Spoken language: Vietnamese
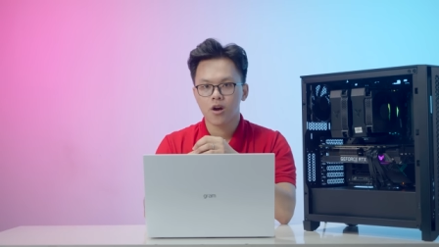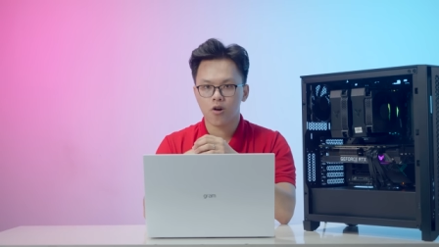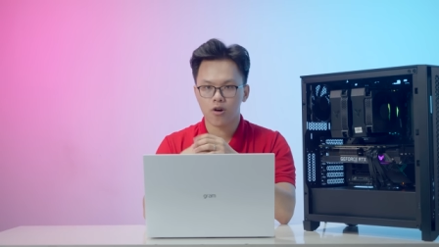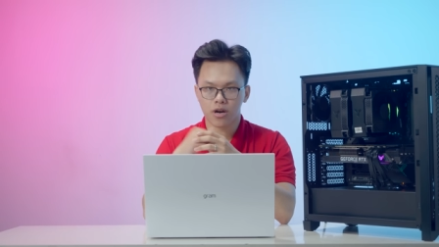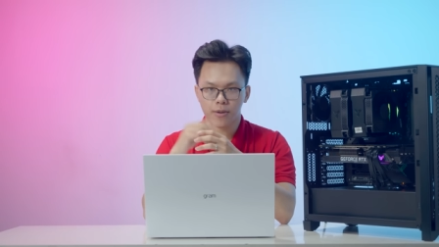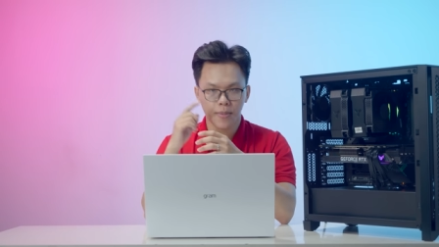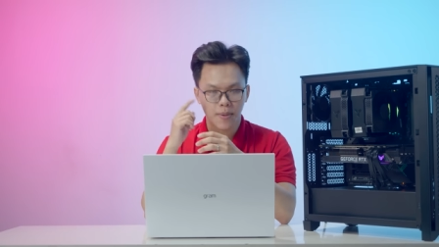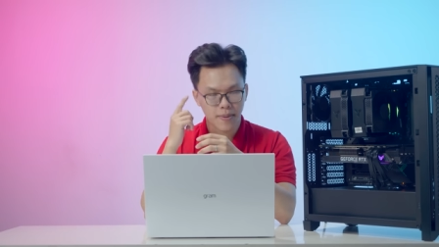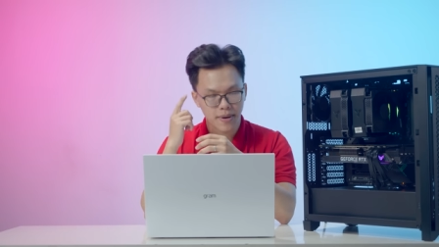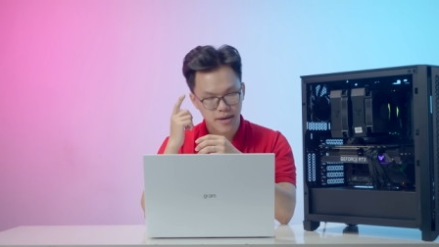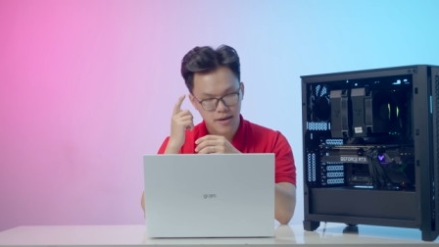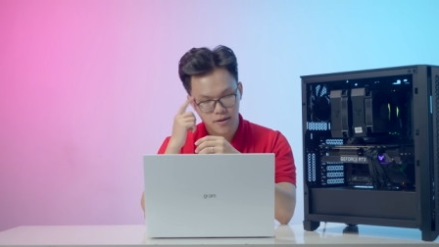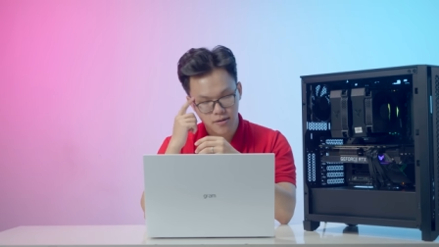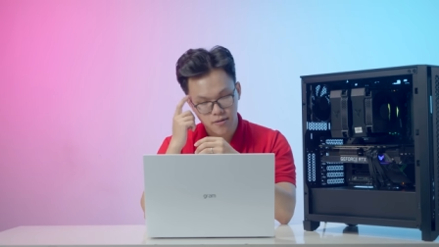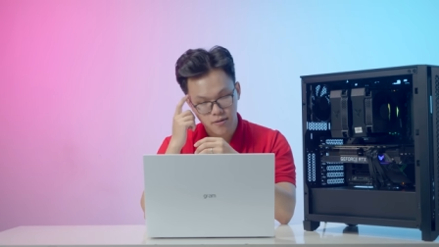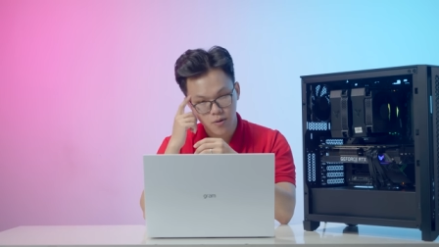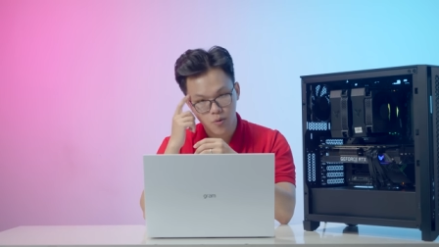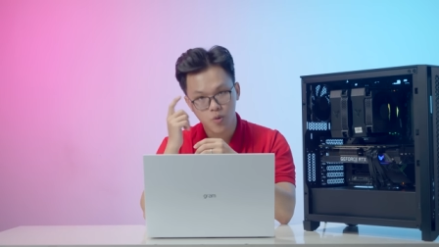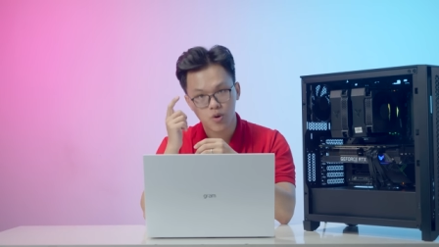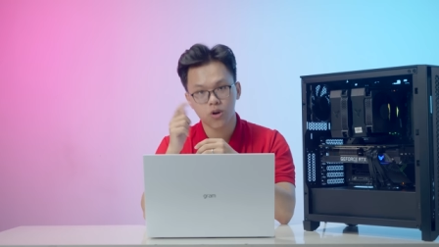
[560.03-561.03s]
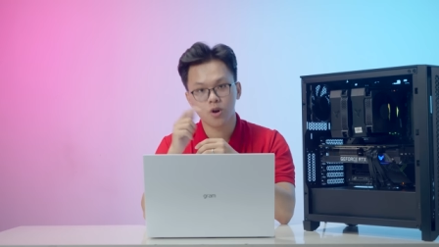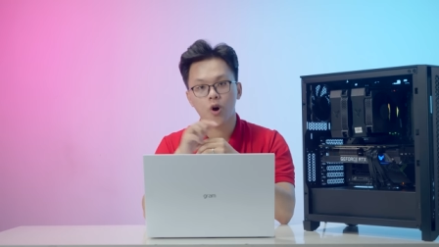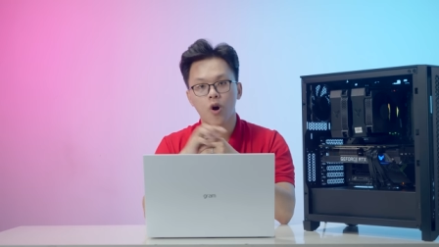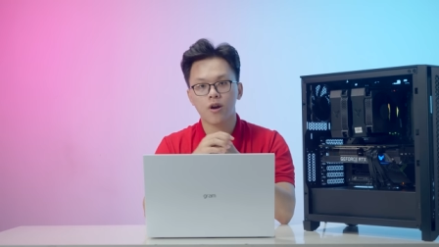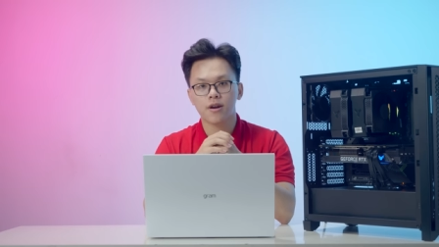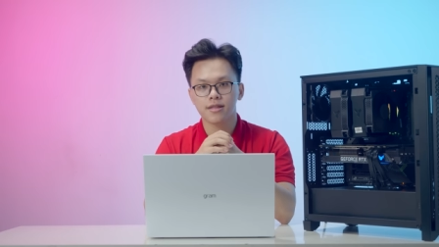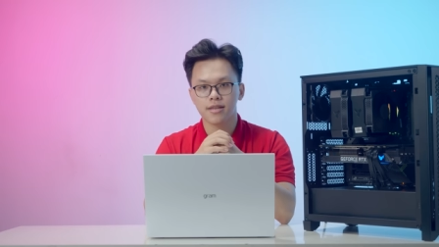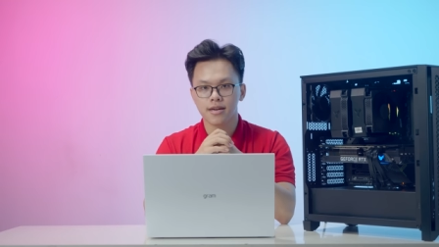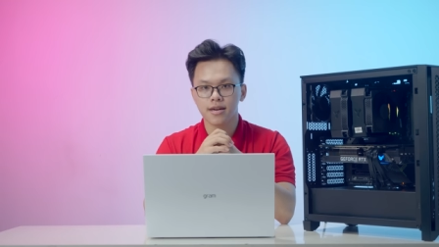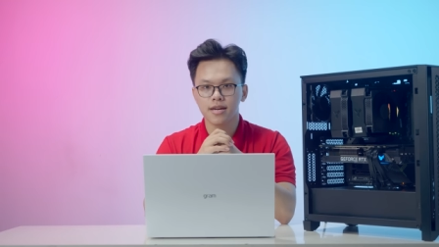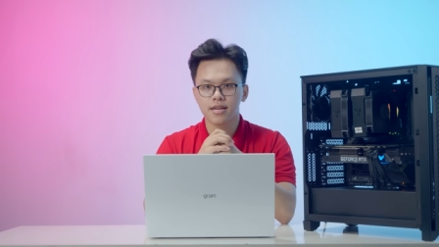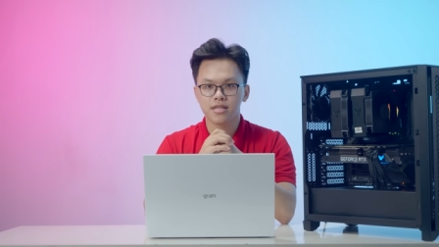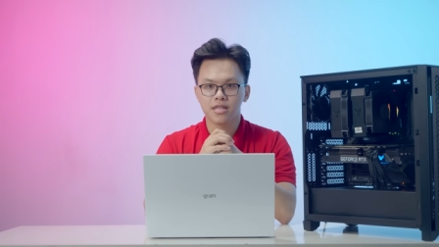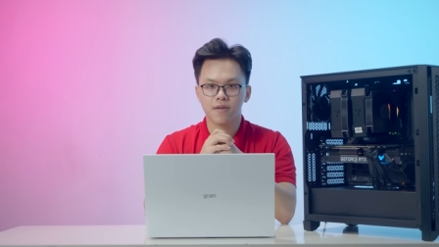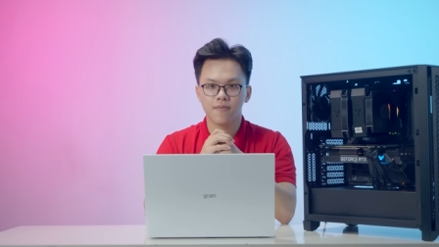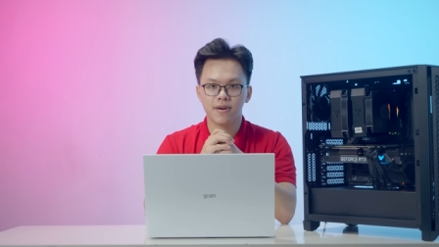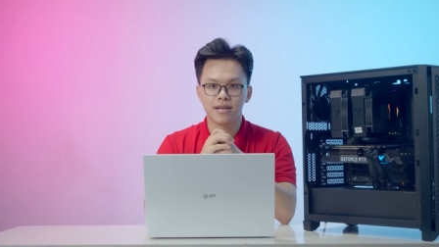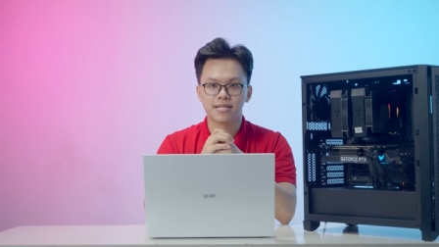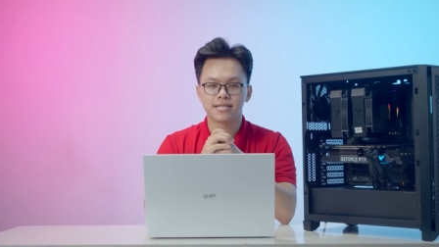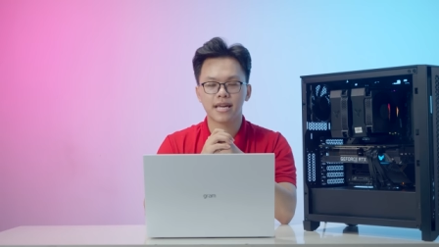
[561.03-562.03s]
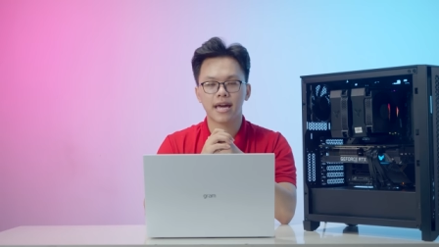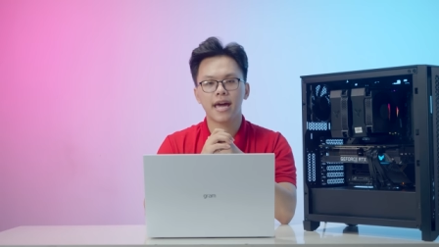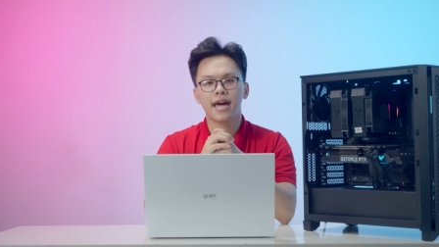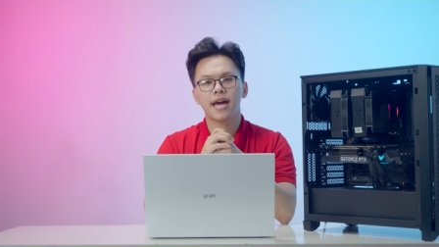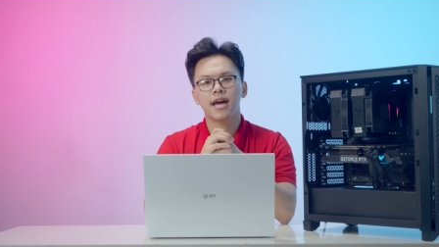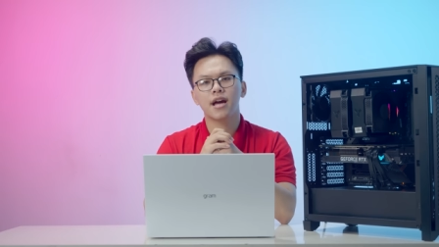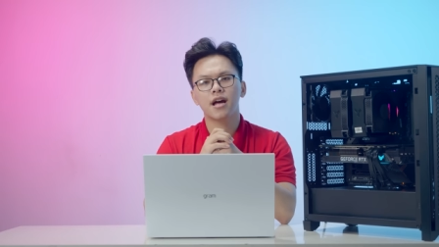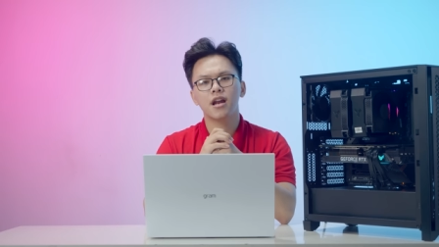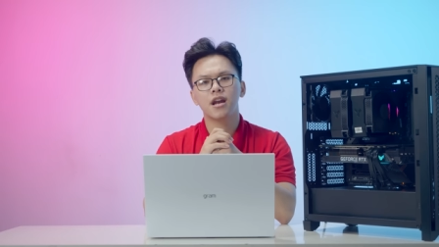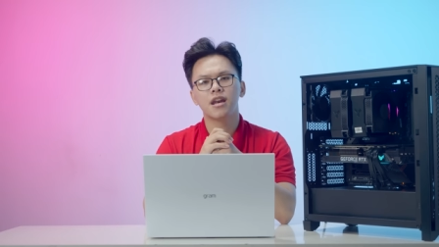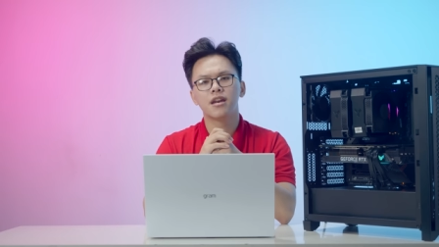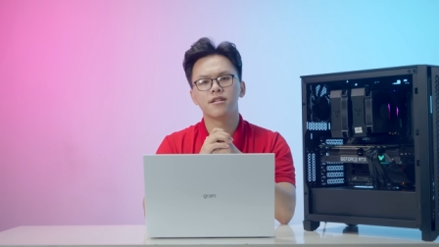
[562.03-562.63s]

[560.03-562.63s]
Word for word: Còn nếu mà, mà nguồn ngon thế thì mình sẽ